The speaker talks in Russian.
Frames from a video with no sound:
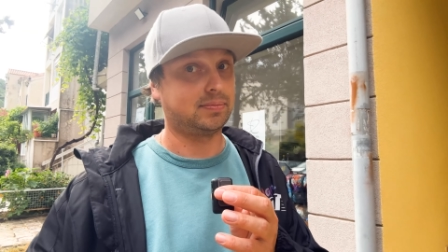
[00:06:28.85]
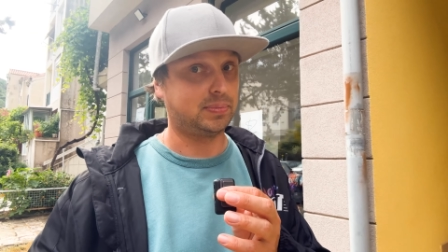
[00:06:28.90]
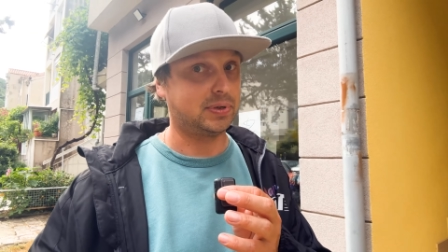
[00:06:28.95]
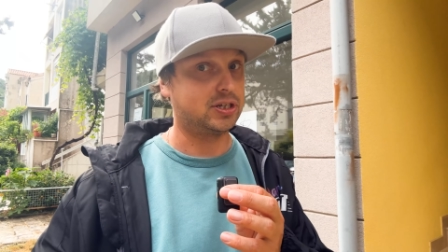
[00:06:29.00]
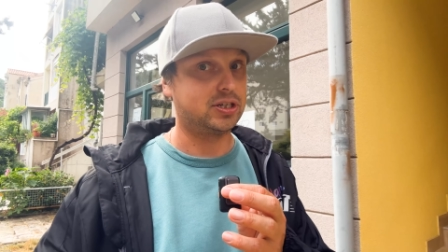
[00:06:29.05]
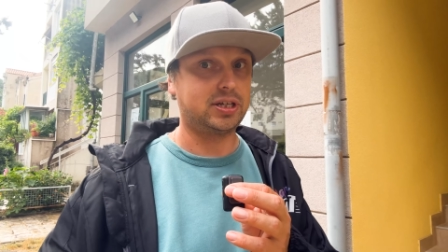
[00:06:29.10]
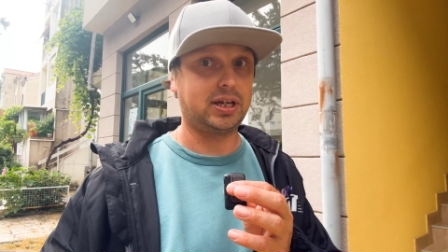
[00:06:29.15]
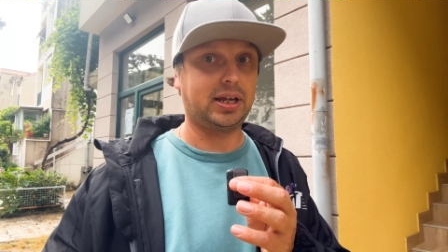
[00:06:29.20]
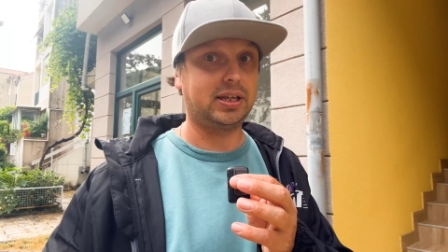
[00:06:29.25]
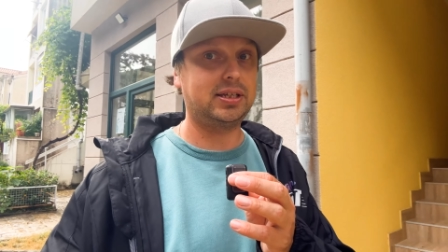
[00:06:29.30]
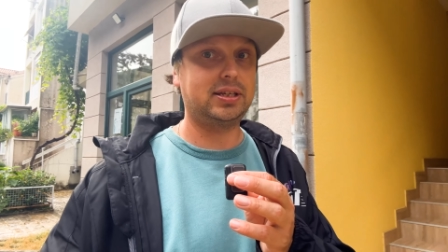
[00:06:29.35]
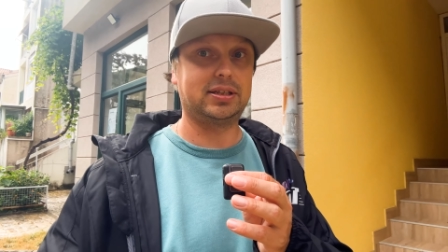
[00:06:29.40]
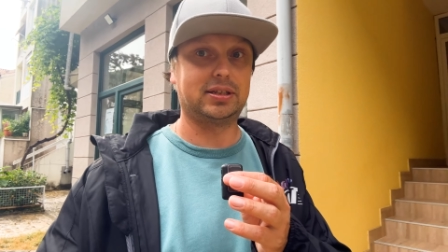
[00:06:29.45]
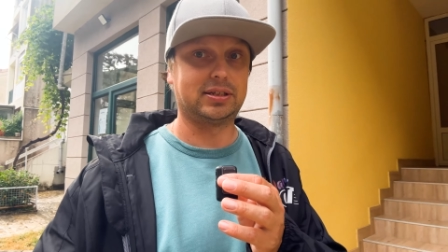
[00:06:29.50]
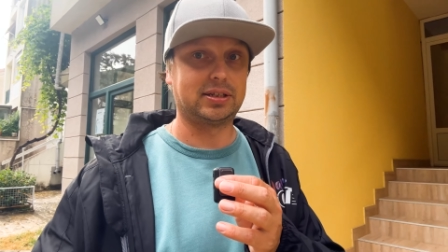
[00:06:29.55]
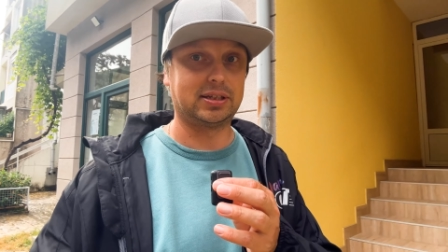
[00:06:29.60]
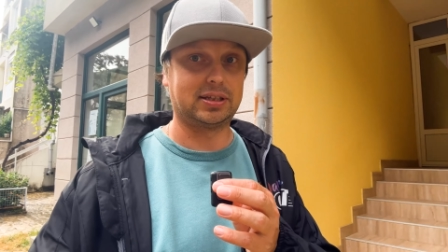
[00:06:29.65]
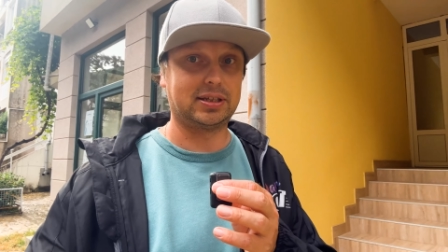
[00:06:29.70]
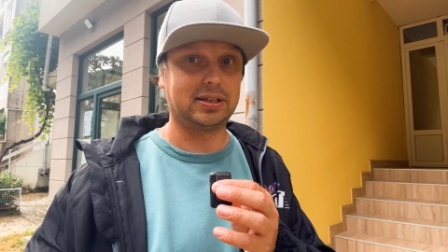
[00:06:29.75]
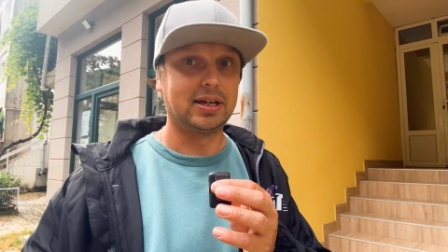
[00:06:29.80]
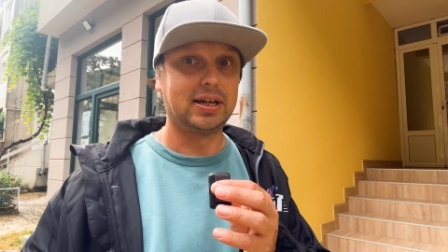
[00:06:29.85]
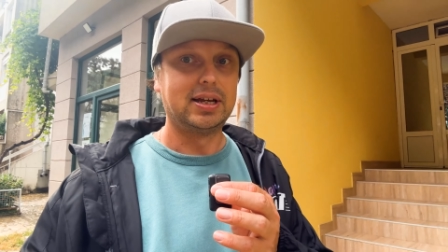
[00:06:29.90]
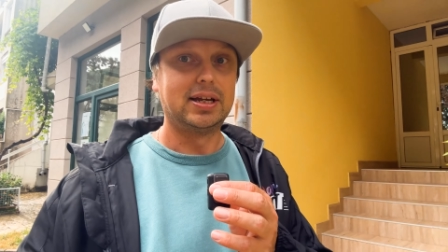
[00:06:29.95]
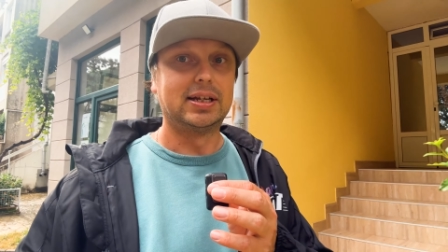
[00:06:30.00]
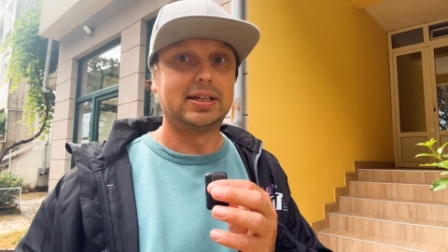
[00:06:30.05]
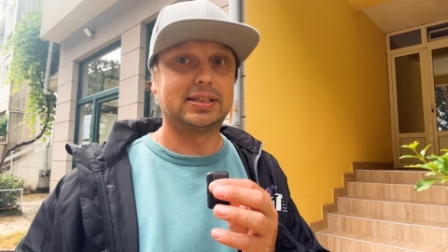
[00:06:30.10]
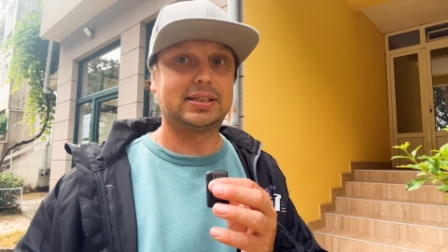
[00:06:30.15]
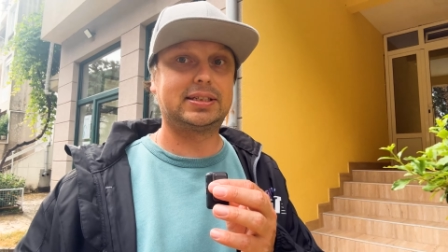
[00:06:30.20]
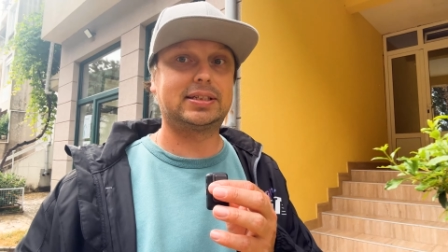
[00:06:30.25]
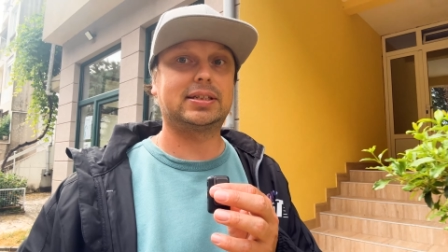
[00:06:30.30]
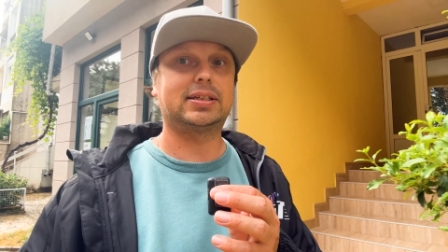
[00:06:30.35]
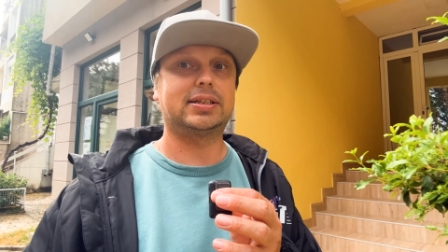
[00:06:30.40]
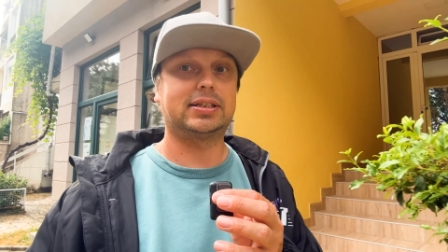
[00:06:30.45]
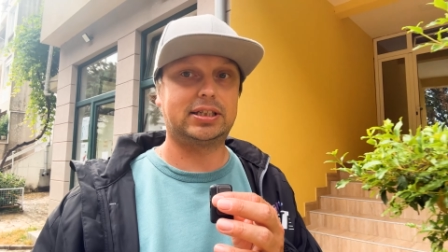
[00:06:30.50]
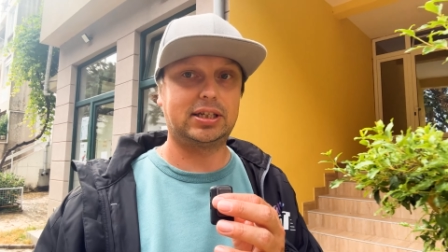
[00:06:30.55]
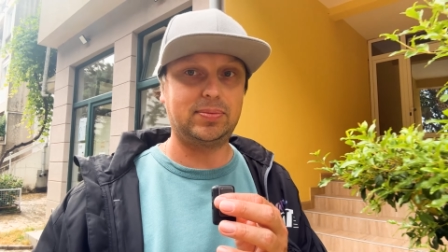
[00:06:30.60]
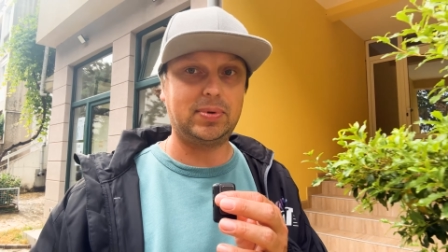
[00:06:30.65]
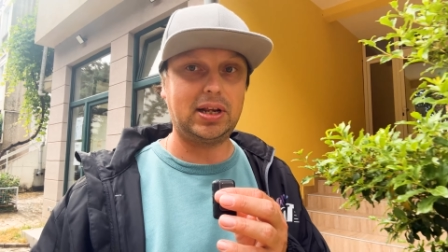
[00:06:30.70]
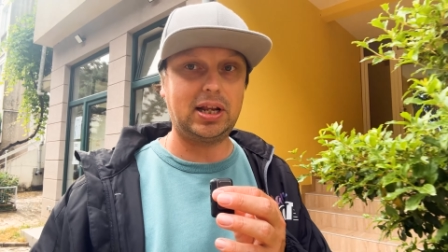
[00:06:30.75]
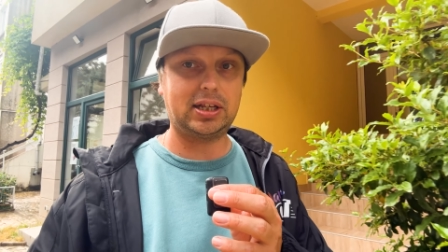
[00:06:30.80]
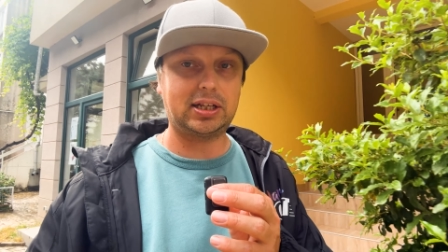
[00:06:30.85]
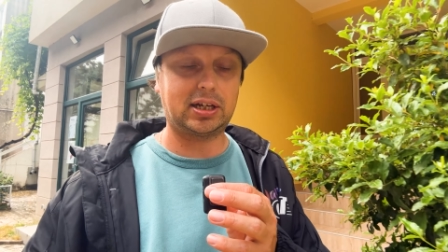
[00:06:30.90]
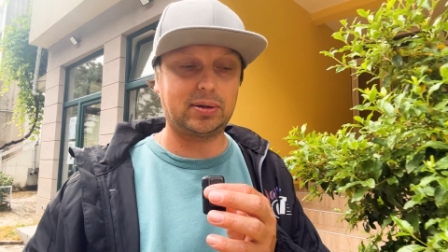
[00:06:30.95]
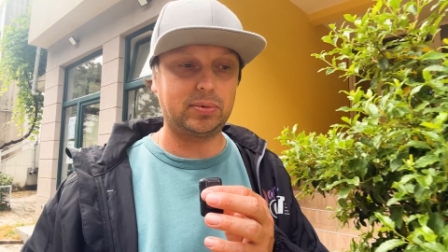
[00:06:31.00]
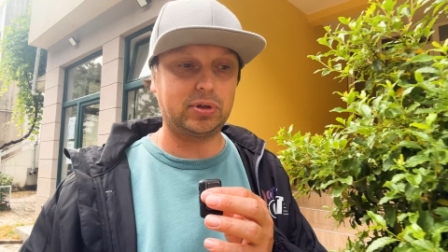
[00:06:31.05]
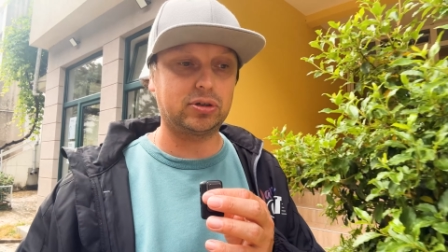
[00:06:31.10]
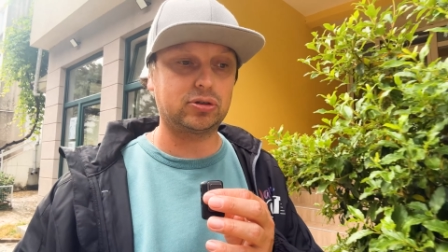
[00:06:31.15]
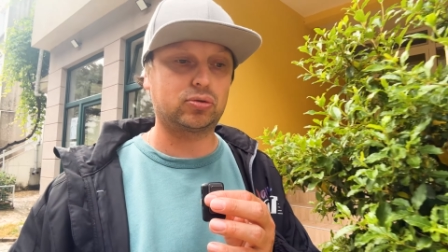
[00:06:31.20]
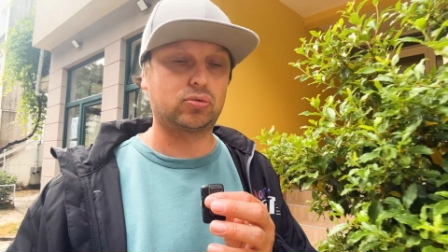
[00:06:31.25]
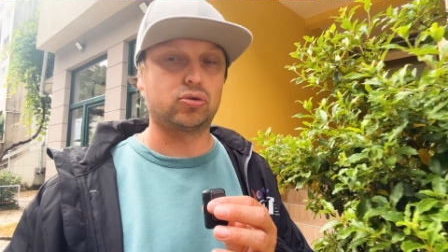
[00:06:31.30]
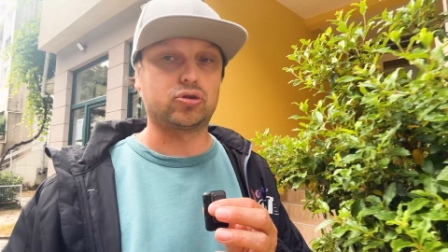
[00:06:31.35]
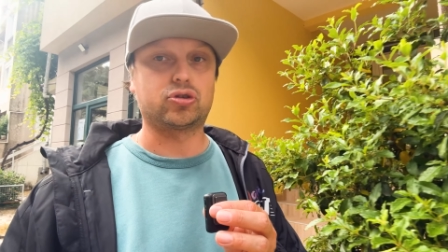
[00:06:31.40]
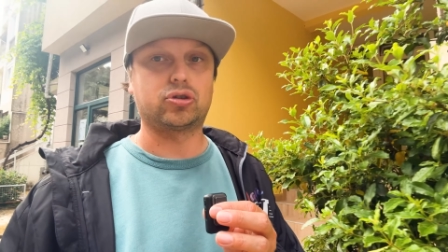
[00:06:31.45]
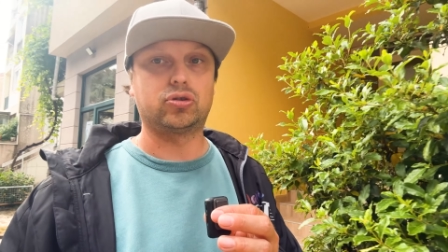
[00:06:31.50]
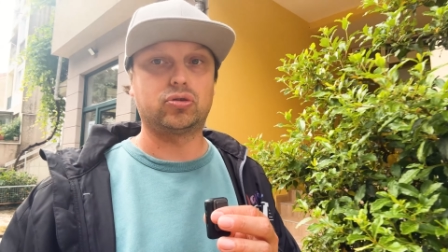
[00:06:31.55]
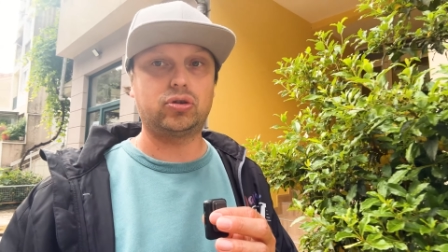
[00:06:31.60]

почти 11, с семилетками скучно.